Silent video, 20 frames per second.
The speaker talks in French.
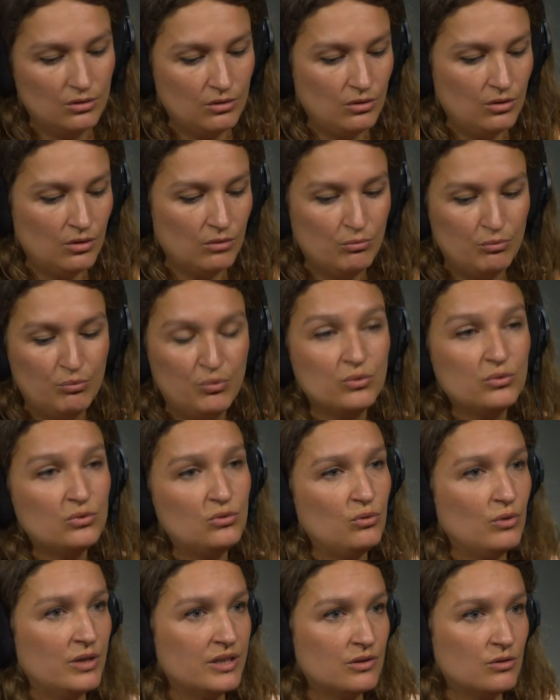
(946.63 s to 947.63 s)
comme
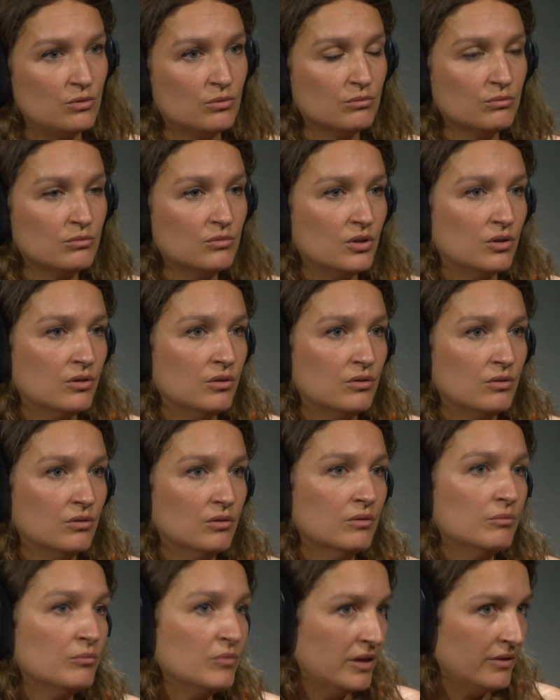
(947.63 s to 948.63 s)
ponctuation,
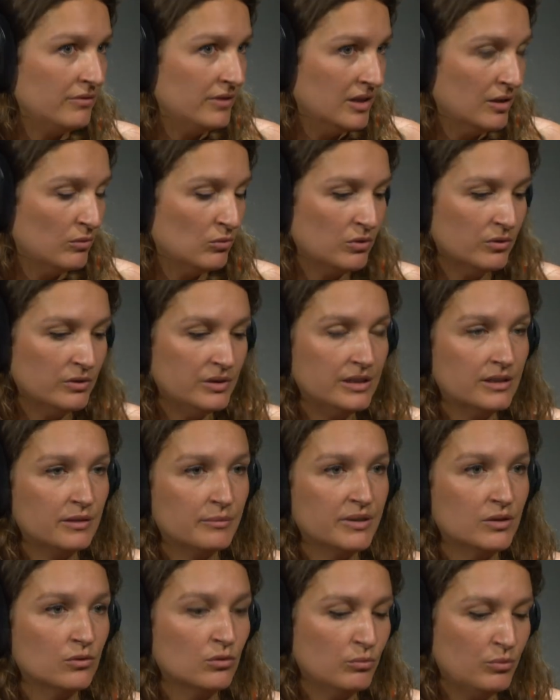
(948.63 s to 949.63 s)
euh, évidemment le titre
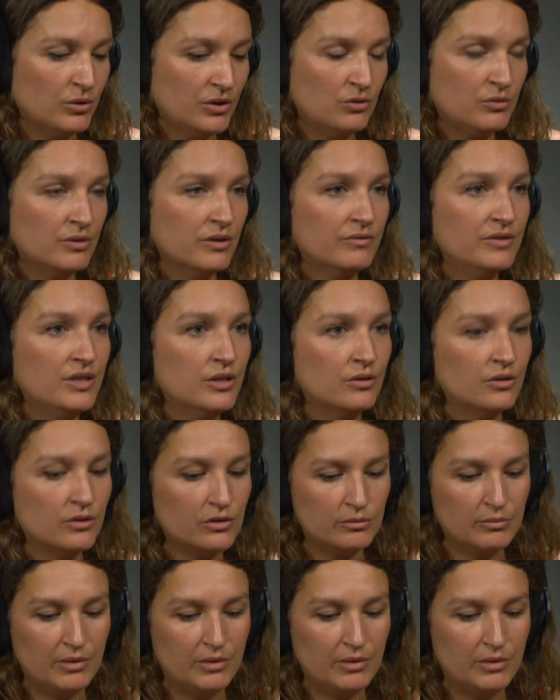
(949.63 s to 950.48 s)
maintenant Poetry of the Earth,